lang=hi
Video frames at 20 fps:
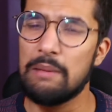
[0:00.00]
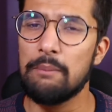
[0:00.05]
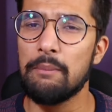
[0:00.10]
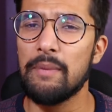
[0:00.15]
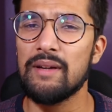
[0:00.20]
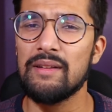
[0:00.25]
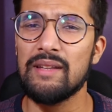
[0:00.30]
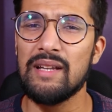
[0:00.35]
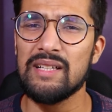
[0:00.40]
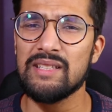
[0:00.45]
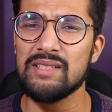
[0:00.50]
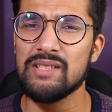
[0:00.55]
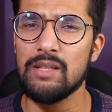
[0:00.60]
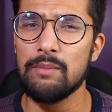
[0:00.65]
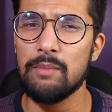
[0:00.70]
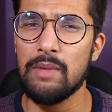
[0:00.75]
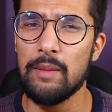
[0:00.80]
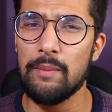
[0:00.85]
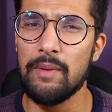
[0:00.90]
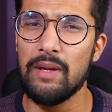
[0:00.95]
बट दैट स्टिल
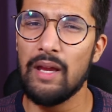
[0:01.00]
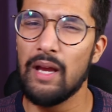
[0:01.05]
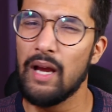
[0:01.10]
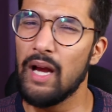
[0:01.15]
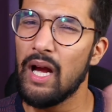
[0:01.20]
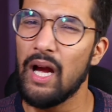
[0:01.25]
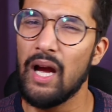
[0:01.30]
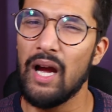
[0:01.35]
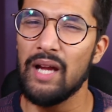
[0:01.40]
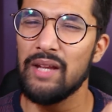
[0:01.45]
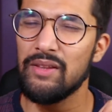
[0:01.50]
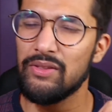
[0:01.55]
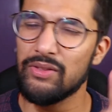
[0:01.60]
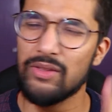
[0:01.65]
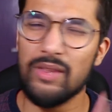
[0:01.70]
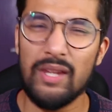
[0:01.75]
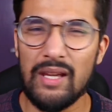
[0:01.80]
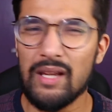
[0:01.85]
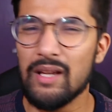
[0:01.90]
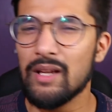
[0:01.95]
मे बी आई
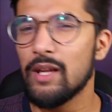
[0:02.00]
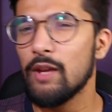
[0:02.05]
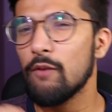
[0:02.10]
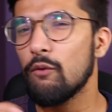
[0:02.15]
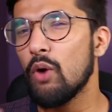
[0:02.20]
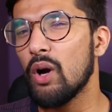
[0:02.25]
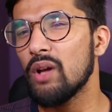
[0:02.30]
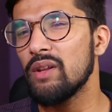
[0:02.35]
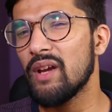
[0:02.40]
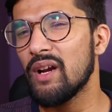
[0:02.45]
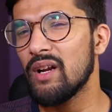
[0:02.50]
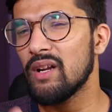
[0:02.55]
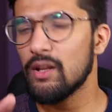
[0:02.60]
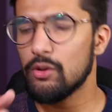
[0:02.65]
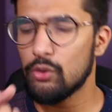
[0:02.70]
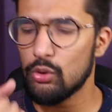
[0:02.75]
थिंक कि वो आधे घंटा